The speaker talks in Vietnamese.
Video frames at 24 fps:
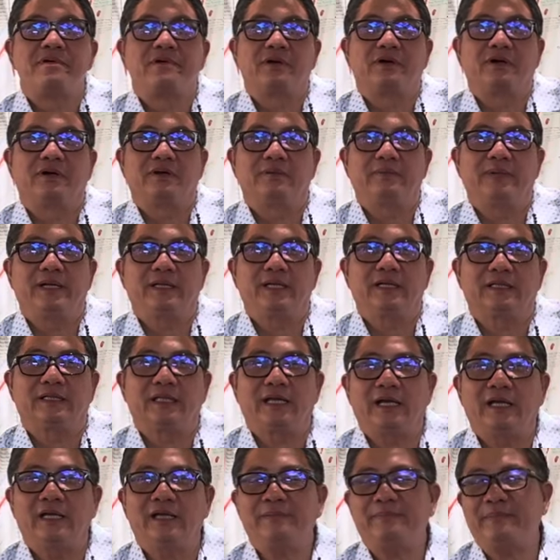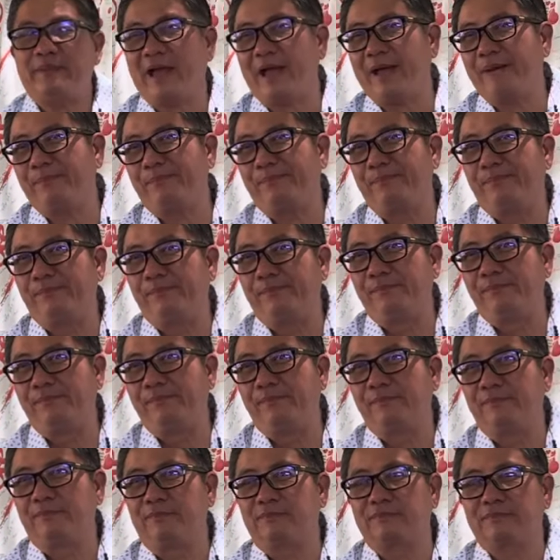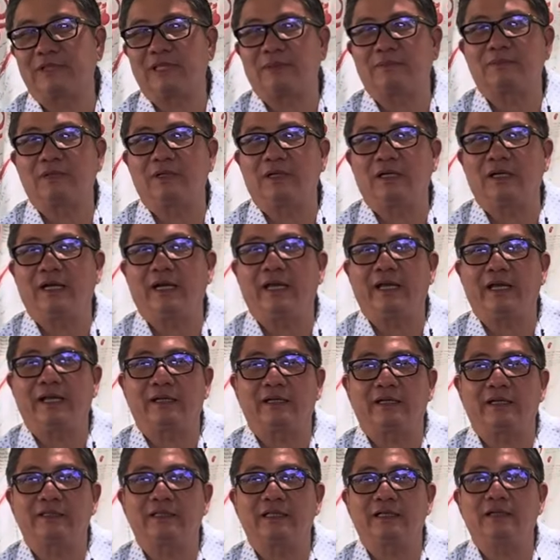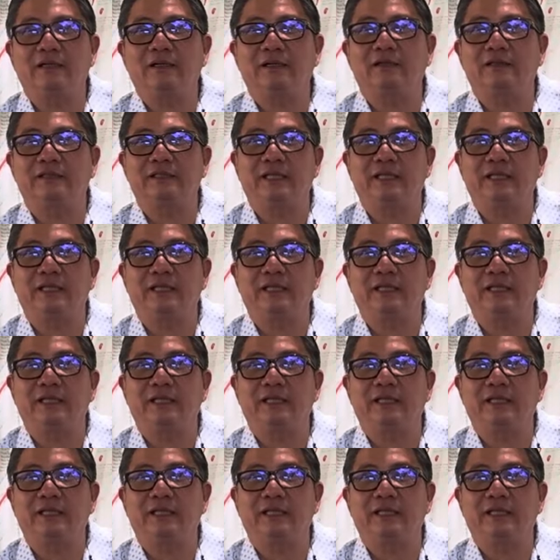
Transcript: rồi bị người ta hiếp đáp trong đó có hàng đệ tử hội